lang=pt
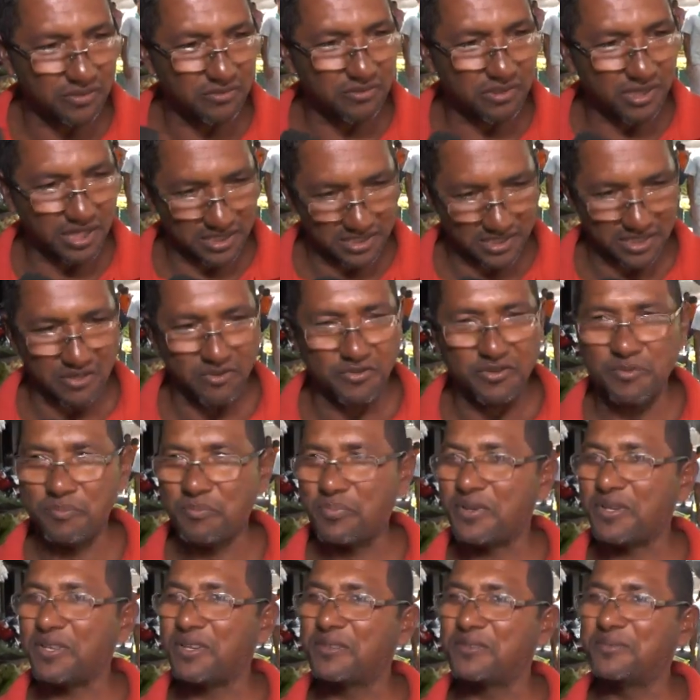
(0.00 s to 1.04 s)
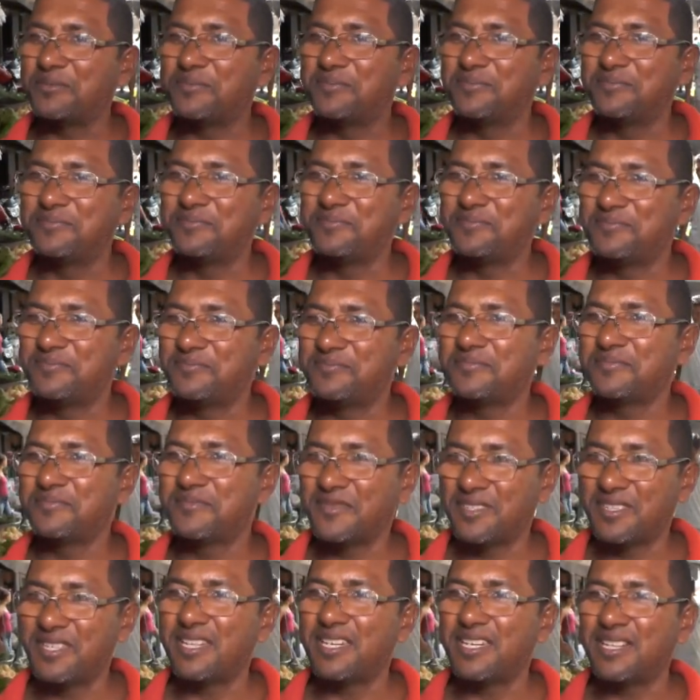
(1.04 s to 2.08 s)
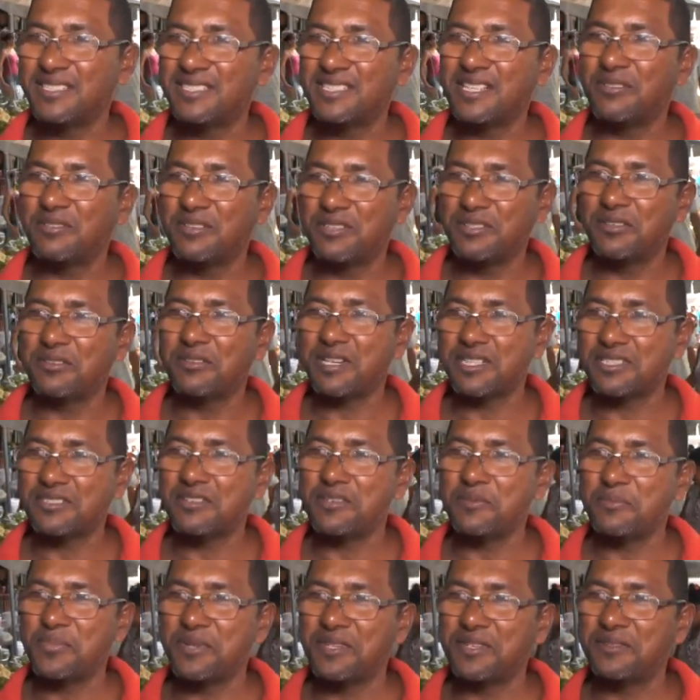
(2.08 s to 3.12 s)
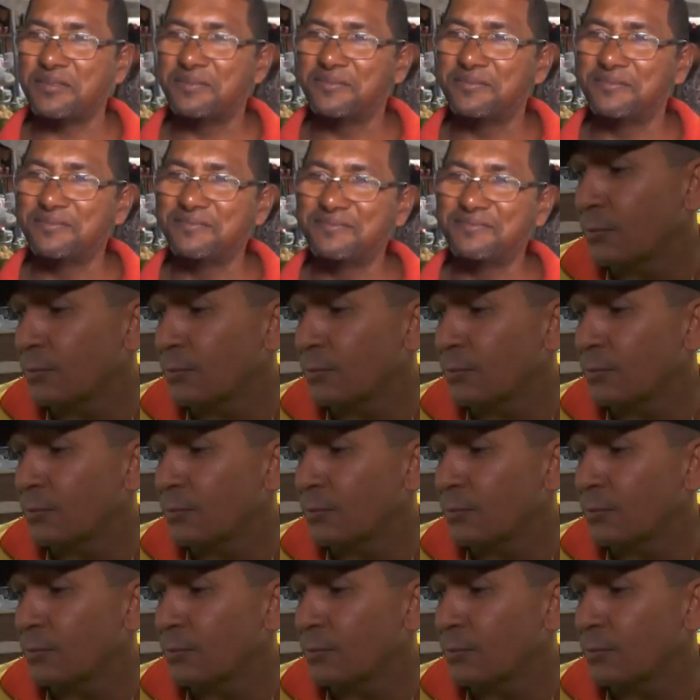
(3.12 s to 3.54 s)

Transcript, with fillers: Educação e emprego. É, saúde, educação e emprego.